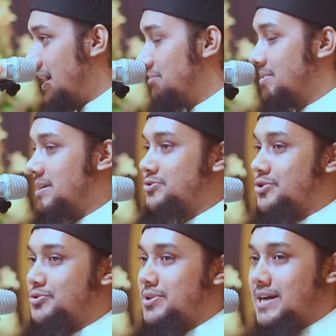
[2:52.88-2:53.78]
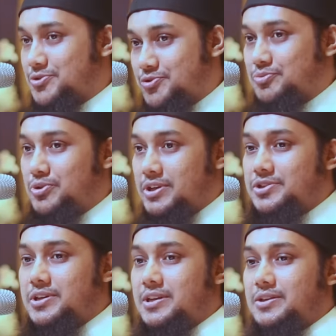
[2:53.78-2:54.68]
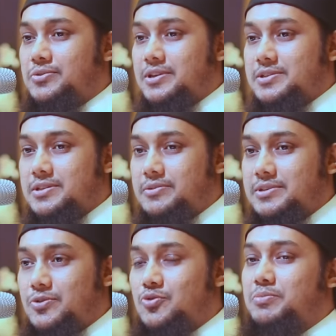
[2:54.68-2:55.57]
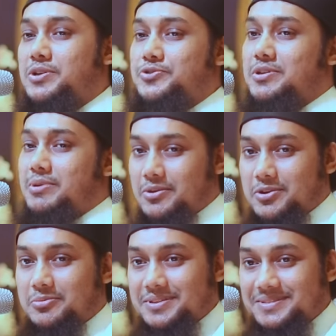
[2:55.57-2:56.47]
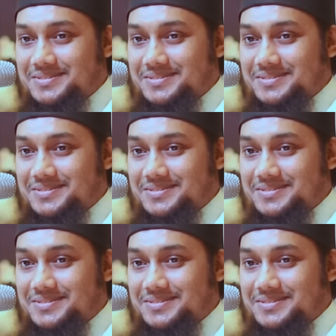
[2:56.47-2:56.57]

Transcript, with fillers: আমরা যত কাজ করব ইনশা আল্লাহ আজাল উম্মার জন্য ভালো হবে